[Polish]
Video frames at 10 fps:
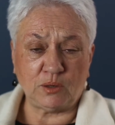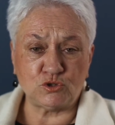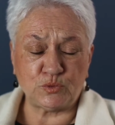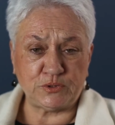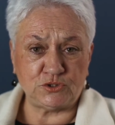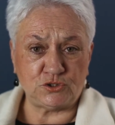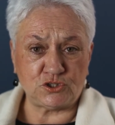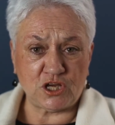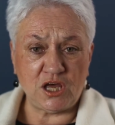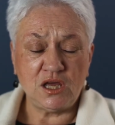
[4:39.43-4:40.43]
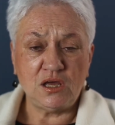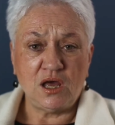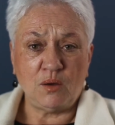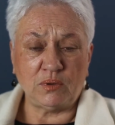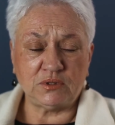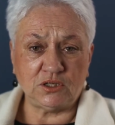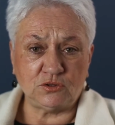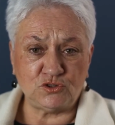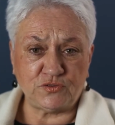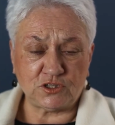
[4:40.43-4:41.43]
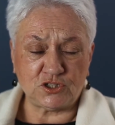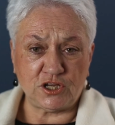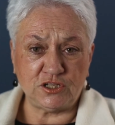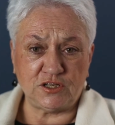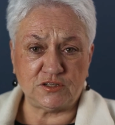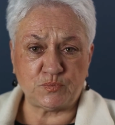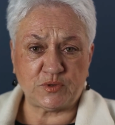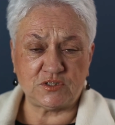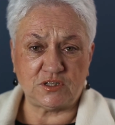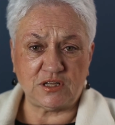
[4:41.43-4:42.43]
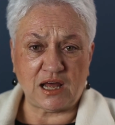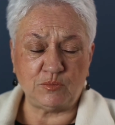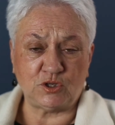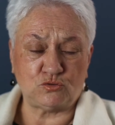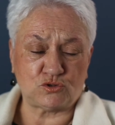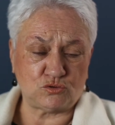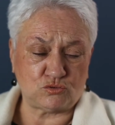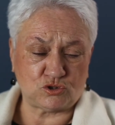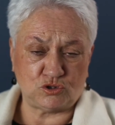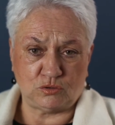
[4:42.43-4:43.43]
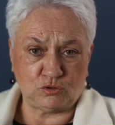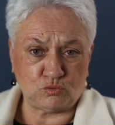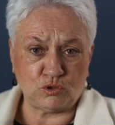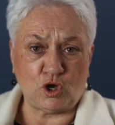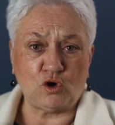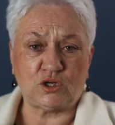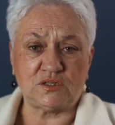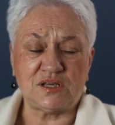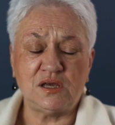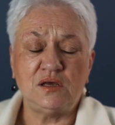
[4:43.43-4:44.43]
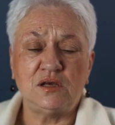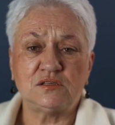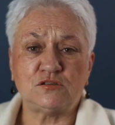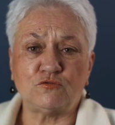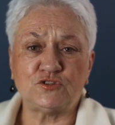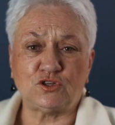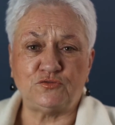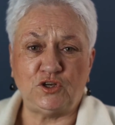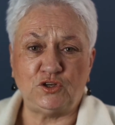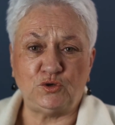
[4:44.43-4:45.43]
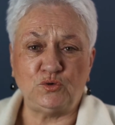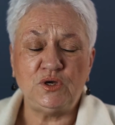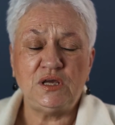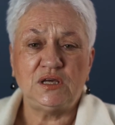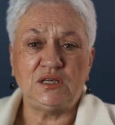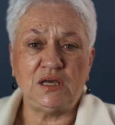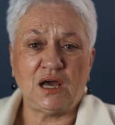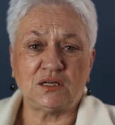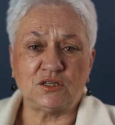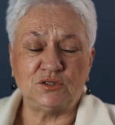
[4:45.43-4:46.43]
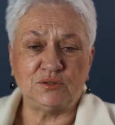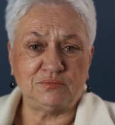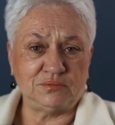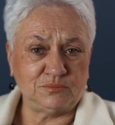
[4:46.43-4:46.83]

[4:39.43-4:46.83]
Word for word: Ja muszę powiedzieć, że mam takie doświadczenie z pacjentami, którzy już no, długi okres są w zdrowieniu i jak y,